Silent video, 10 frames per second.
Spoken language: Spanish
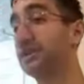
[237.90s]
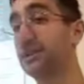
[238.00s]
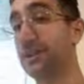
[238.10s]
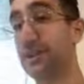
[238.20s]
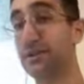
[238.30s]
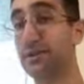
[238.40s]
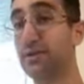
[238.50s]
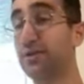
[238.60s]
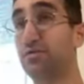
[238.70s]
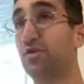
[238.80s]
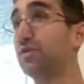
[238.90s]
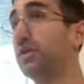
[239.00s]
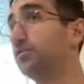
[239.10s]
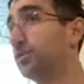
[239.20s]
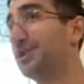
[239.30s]
escenas y son
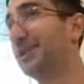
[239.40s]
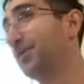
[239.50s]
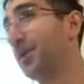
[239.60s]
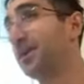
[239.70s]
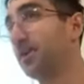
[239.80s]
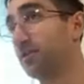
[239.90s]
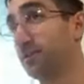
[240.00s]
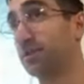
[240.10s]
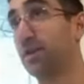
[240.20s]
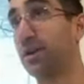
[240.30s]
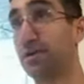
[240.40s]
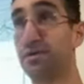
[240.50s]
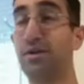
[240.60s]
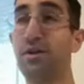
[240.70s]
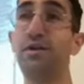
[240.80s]
un total de 42 personajes,
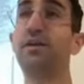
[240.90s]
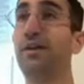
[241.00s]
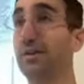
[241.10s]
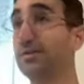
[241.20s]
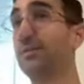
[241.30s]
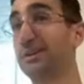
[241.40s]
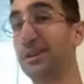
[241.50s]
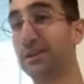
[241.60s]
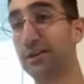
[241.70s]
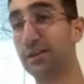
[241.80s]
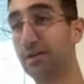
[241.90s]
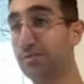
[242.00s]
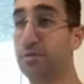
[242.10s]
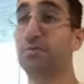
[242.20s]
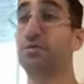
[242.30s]
que es bastante.
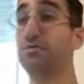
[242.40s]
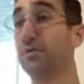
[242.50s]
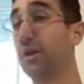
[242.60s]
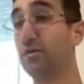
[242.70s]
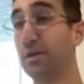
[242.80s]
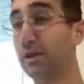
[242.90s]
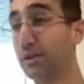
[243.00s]
Pero bueno, es una obra